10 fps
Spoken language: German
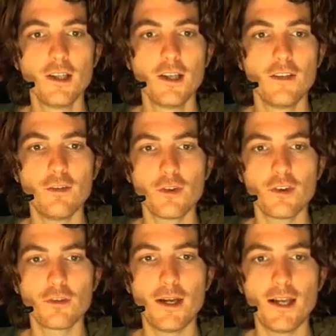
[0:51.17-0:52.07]
Sehen wir uns
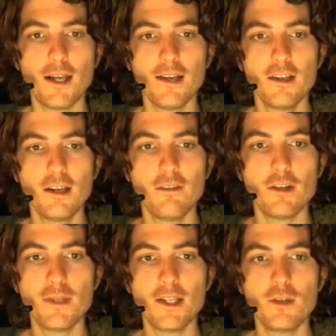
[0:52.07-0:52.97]
das mal an. Wenn
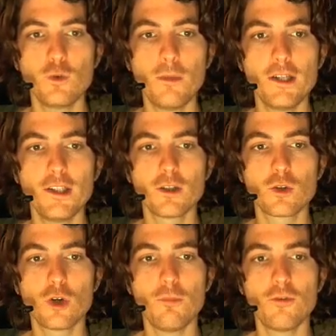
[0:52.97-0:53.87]
ich mir hier nur mal die
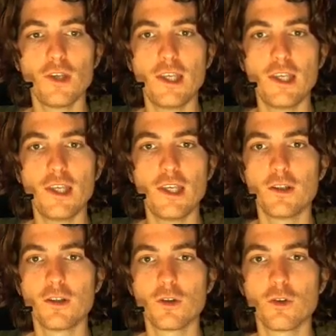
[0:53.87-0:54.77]

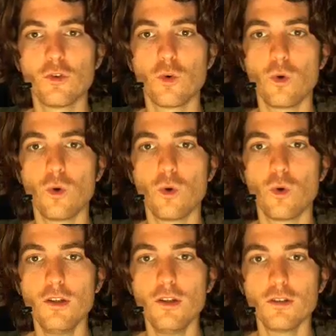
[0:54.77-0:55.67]
Kopfebene soloe,
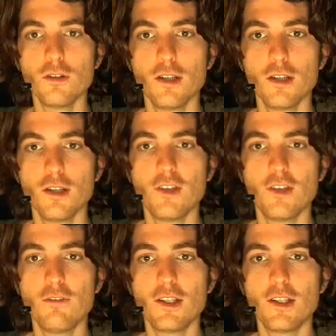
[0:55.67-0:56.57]
ja, dann sehen
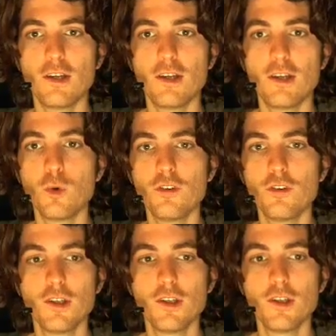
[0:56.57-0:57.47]
wir, dass der Mund
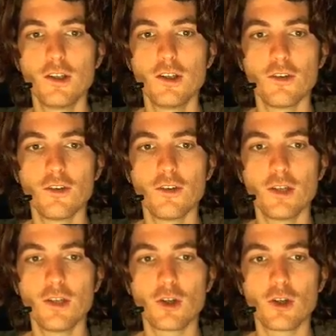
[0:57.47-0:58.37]
also hier auf der
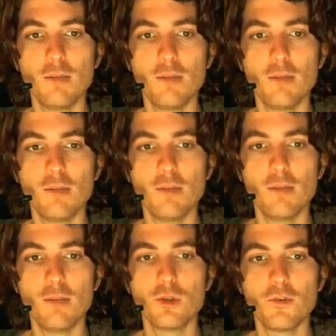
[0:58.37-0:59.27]
Kopfebene habe ich
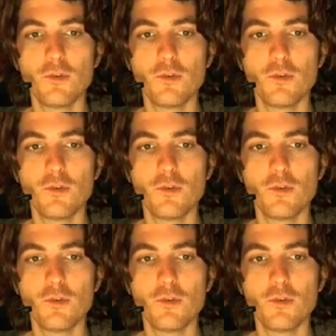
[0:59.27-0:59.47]
Auto-Lip-Sync